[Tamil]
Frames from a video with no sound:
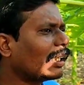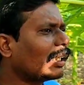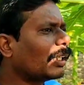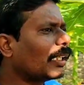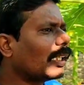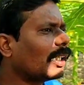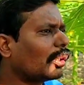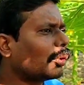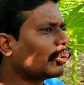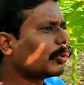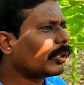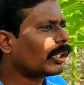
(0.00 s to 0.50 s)

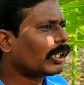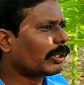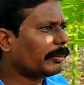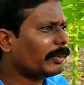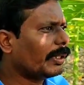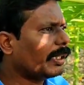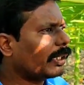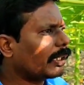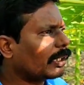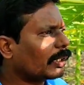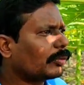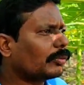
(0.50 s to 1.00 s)
கருகல் நோய்
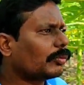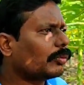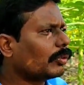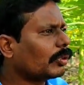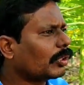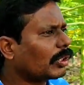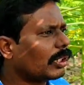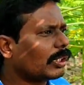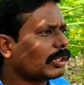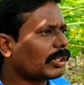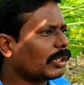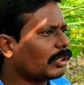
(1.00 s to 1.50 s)
அப்படின்றது
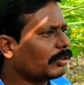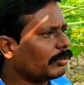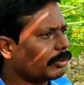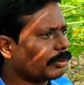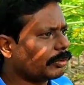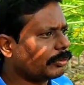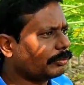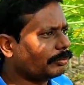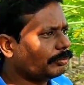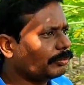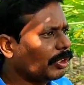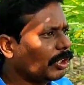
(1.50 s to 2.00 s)
உங்களுக்கு அதில்
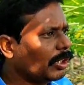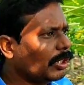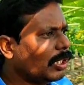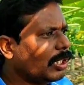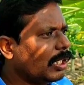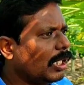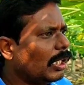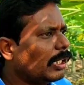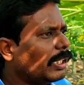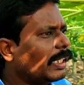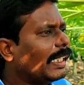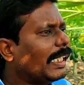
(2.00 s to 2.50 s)
வரும்
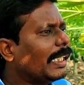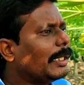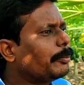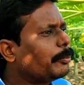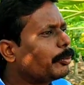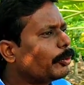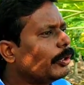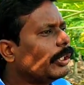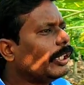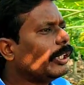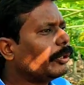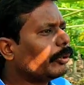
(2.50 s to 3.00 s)
இலை
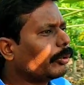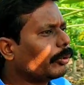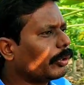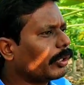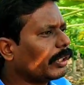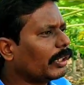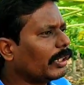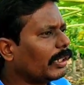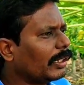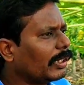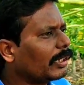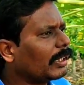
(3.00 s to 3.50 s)
புள்ளி
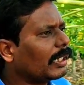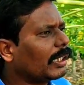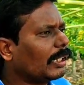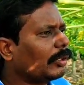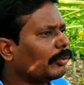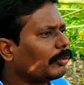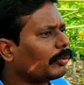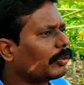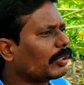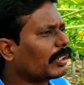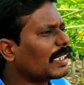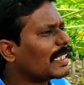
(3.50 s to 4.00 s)
நோய்
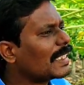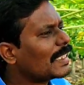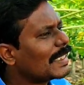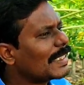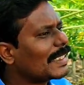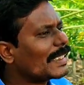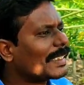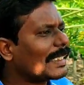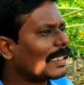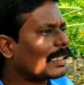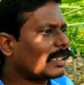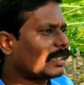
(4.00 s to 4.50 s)
இதெல்லாம் உங்களுக்கு
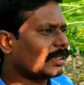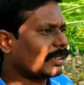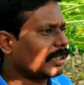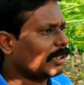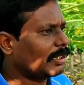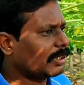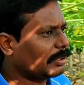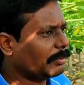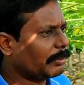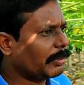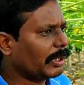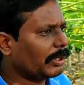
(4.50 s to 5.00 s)
சீசனுக்கு
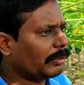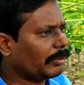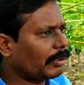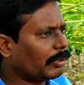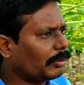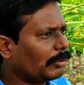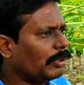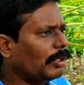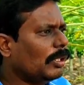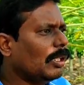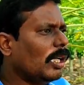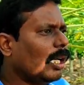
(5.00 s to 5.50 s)
தகுந்த மாதிரி
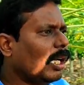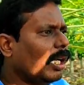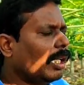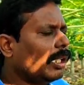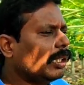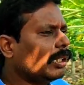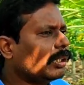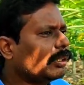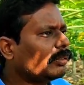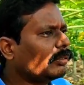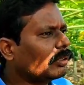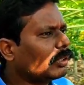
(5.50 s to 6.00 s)
வரும்
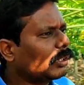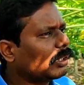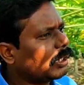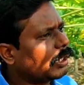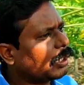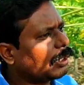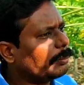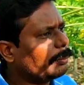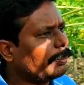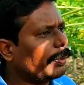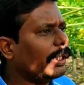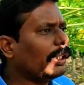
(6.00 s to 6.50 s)
அதுக்கு வந்து
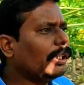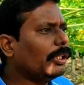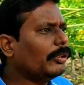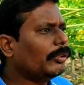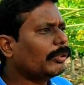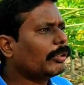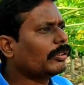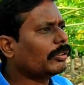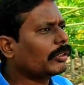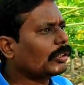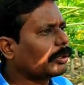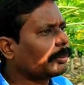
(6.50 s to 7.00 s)
நாங்கள்
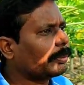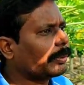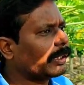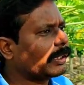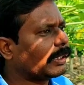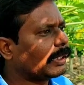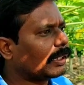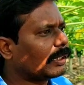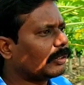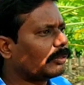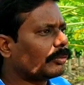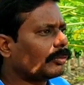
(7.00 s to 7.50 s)
பயோவில் வந்து
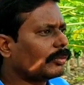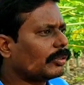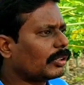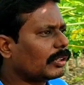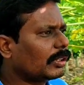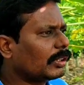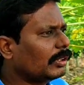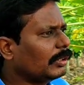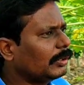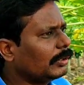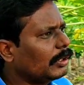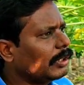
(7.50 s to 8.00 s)
பார்த்திங்கன்னா
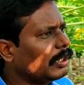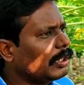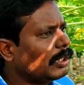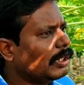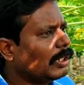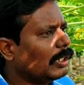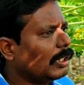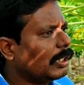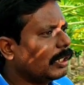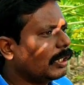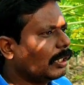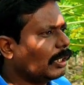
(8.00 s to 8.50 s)
உங்களுக்கு
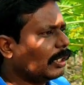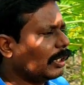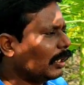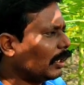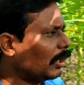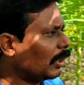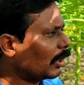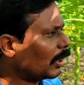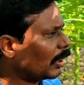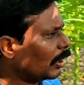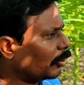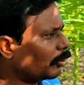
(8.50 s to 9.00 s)

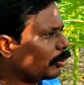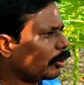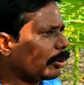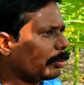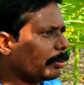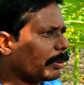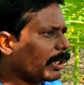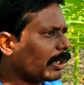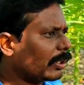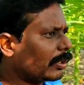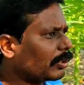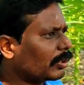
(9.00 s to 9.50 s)
கண்ட்ரோல்
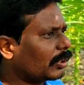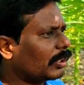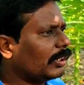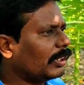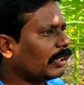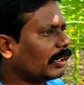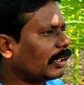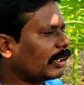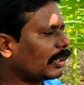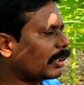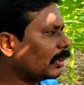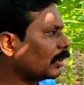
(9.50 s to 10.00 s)
பண்ணுறதுக்கு
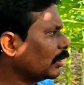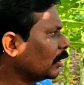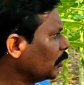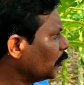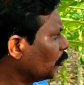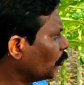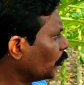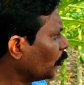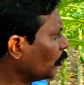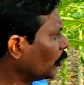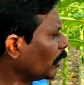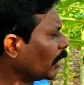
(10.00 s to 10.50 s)
இருக்குது
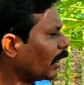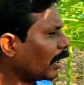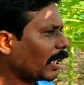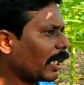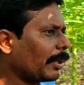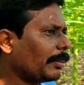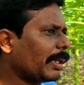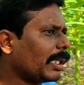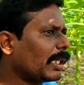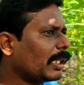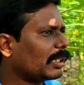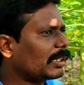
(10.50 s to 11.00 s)
உங்களுக்கு
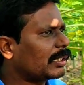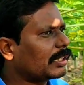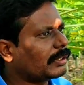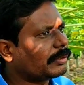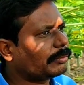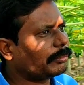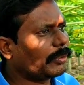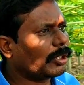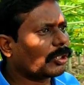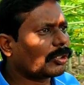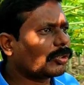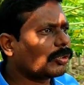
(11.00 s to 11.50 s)
கெமிக்கல்ஸ்
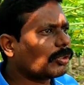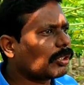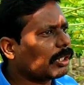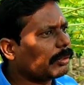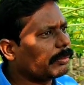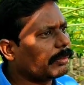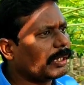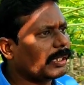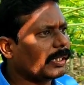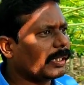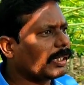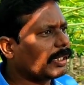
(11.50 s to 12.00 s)
மருந்தும்
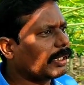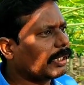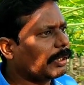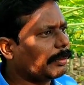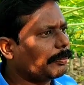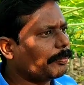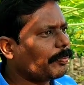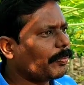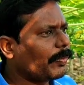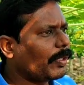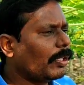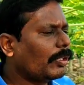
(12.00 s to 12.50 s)
நம்ம
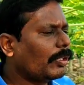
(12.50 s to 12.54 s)
அடிக்கலாம்